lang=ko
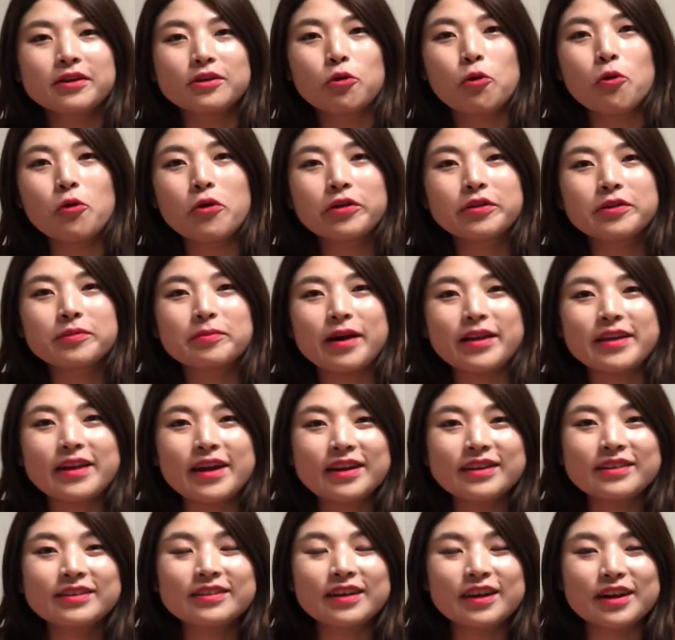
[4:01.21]
공연을 많이
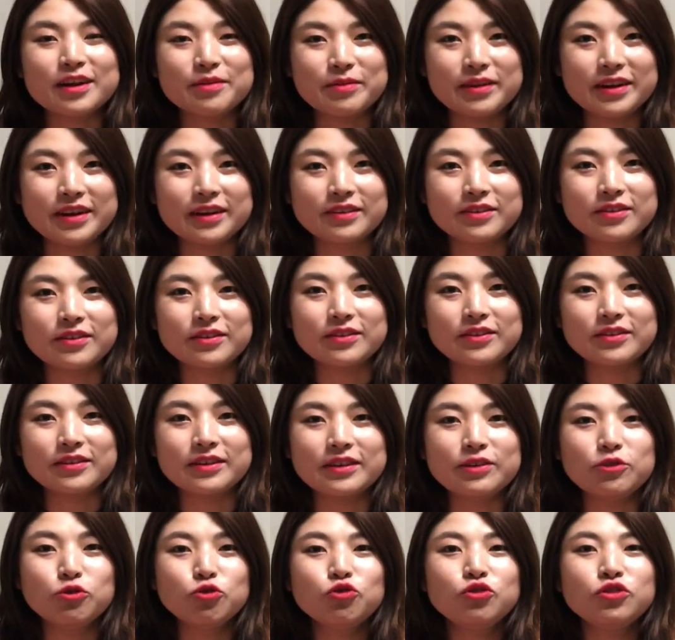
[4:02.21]
하는 사람이라서
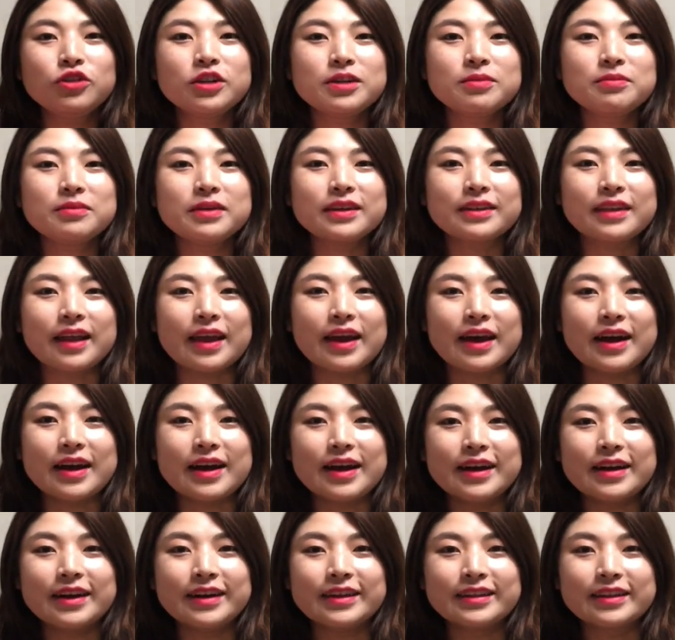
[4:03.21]
이 울림에
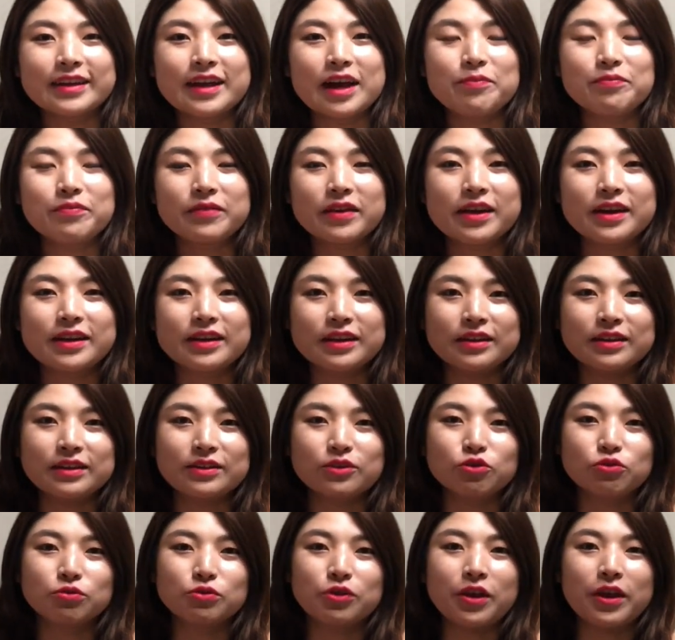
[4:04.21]
대한 감각이
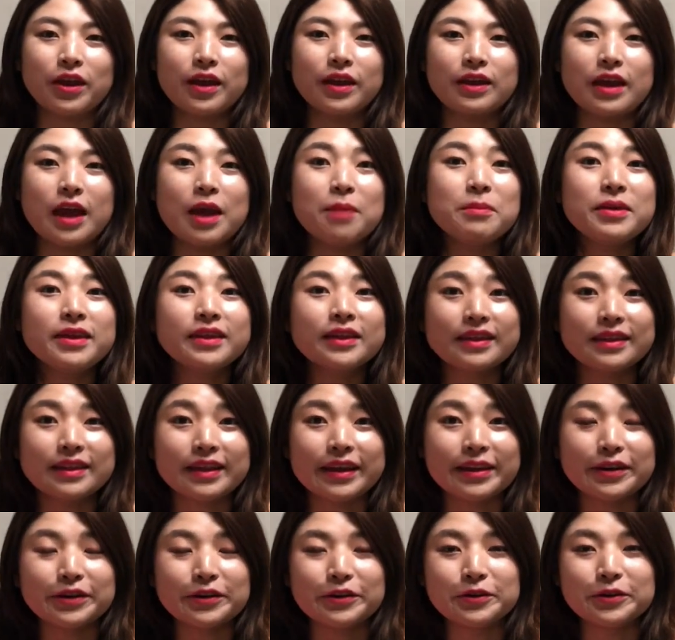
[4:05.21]
좀 되게
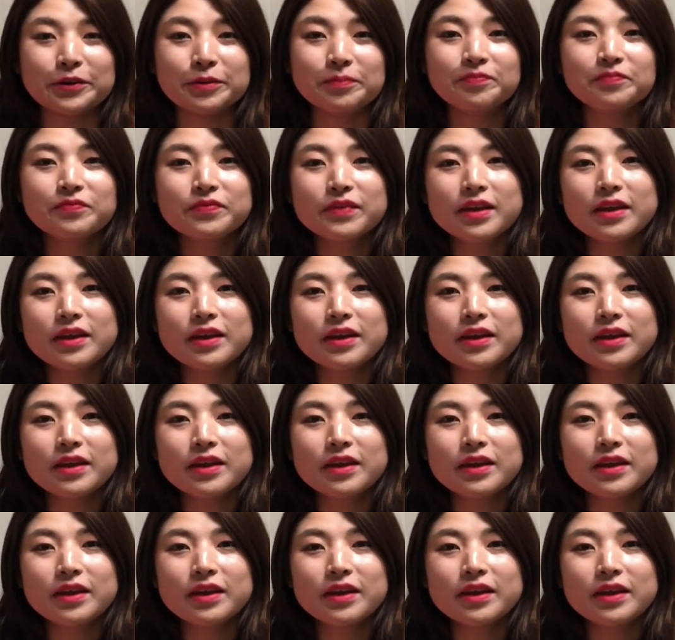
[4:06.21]
예민한데요.